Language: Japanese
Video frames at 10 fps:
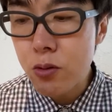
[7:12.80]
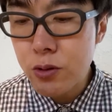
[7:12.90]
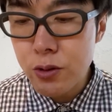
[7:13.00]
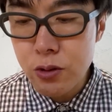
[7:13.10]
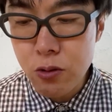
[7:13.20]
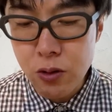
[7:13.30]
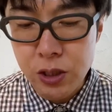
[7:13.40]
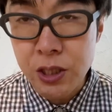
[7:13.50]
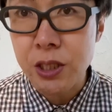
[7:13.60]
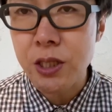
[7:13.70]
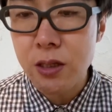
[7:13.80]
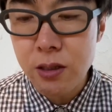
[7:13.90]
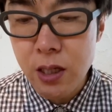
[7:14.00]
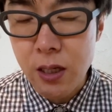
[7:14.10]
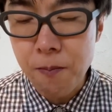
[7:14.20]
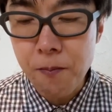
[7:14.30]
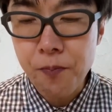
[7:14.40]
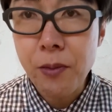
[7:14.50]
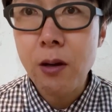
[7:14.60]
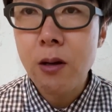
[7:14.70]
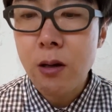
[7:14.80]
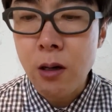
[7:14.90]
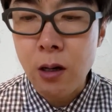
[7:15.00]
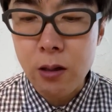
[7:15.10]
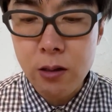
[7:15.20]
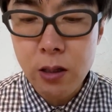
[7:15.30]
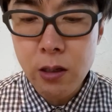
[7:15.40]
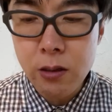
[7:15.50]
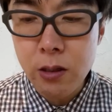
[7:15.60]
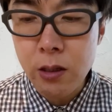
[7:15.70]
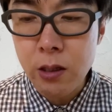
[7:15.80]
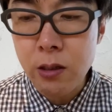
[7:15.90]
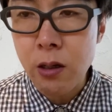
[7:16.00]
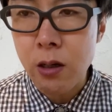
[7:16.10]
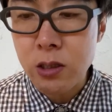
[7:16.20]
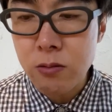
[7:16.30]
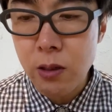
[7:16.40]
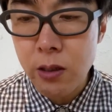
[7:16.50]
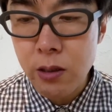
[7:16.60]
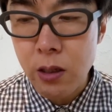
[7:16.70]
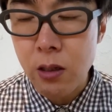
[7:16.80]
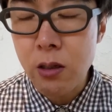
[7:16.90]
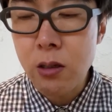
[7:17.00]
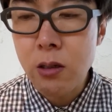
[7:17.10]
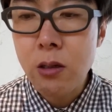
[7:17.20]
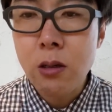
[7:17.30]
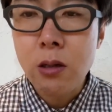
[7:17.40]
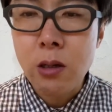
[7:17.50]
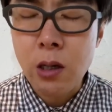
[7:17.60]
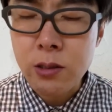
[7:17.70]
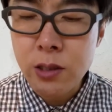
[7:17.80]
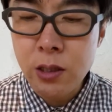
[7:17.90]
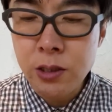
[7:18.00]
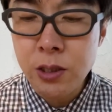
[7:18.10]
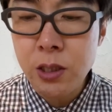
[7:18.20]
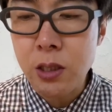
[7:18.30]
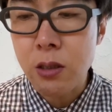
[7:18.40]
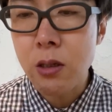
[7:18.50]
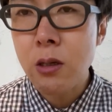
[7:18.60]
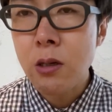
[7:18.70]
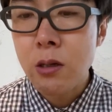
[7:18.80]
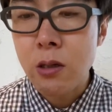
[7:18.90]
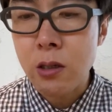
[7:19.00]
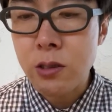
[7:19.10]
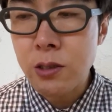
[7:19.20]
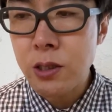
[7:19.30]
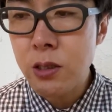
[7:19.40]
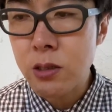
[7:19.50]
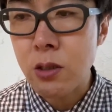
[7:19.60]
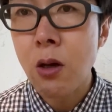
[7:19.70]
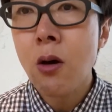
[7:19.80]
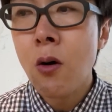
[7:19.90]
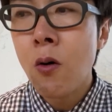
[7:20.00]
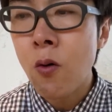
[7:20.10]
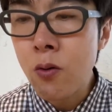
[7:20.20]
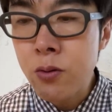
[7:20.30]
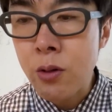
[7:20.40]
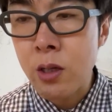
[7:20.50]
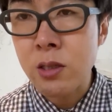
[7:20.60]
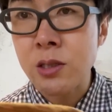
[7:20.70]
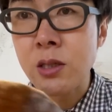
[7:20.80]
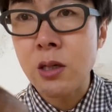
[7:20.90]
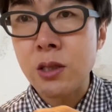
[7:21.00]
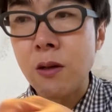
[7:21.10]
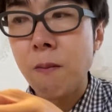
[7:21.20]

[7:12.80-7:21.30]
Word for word: すごい自然で家庭的な味わいで優しい優しい味本当に優しい味